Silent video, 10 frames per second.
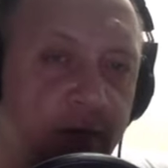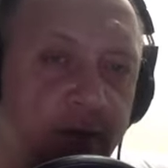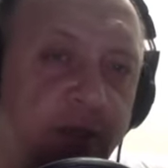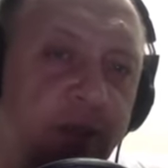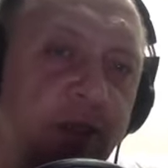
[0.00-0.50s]

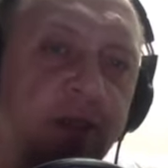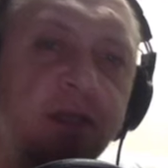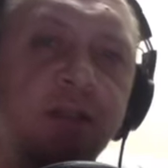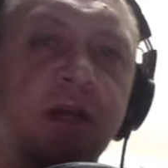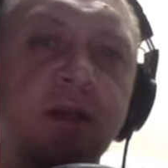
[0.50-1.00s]

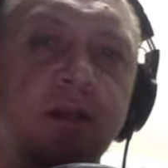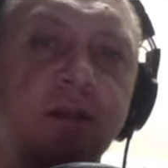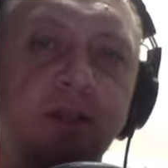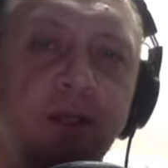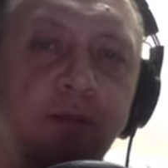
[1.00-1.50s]
Знаменитая
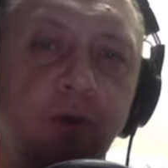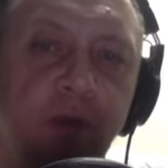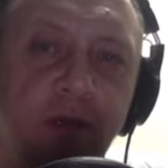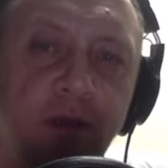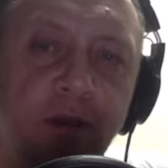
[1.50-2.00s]
чайная
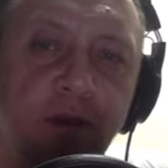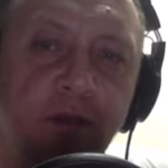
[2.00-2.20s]
церемония,